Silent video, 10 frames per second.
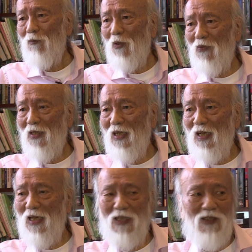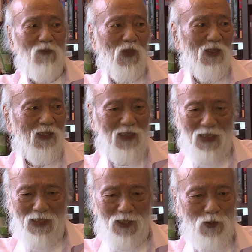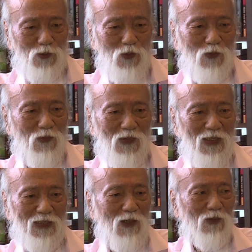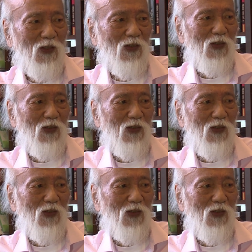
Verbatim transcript: Bởi vì đó là một cái anh cầu thủ về sau nó